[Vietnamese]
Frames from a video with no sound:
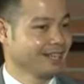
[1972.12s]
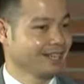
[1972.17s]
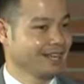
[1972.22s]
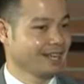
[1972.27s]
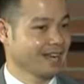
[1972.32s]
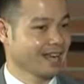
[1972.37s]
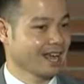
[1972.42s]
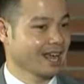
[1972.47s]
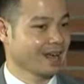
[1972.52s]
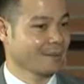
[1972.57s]

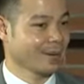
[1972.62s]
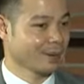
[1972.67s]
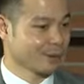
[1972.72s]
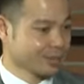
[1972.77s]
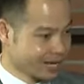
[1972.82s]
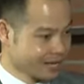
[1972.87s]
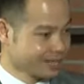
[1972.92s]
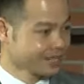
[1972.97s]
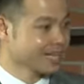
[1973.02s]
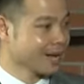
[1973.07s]
là mình có
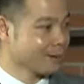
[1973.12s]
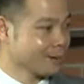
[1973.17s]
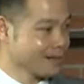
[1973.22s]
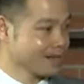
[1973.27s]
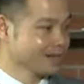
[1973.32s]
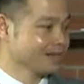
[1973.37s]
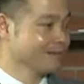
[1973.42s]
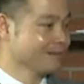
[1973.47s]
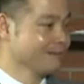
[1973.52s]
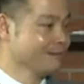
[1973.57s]
thể đứng ra
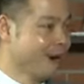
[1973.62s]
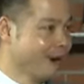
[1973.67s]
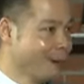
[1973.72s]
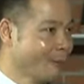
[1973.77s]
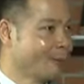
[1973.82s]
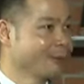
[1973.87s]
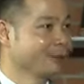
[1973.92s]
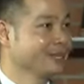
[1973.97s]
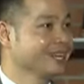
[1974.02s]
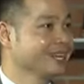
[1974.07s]
mình mở
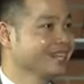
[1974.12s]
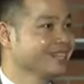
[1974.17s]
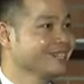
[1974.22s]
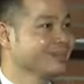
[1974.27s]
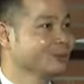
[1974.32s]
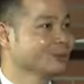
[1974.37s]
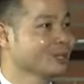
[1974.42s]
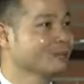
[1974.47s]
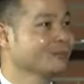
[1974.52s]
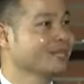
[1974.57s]
một cái
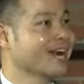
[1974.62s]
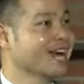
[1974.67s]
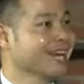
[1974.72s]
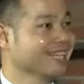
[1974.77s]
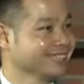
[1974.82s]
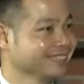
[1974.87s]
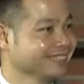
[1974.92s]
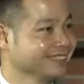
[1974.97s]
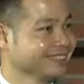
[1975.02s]
trung tâm tiếng Anh